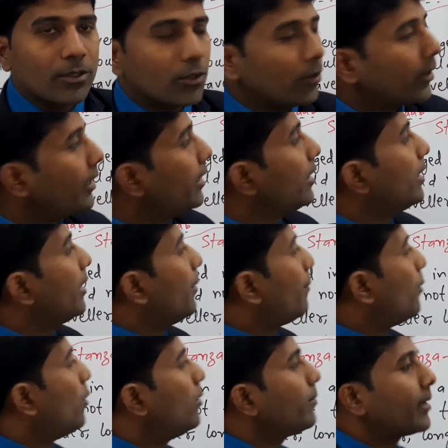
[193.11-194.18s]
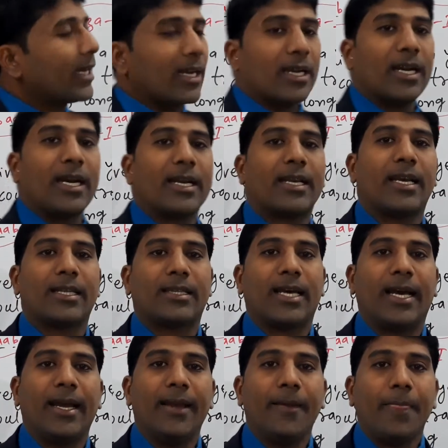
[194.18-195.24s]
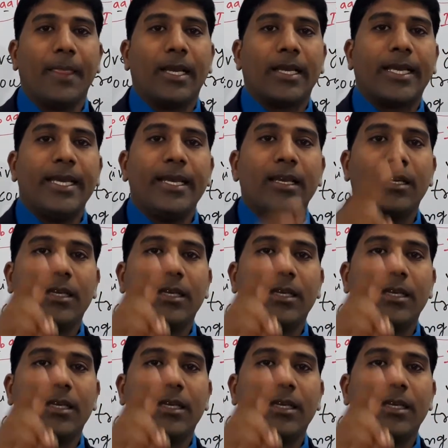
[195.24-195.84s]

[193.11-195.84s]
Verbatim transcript: सॉरी पोम क्या कहा कहता है कि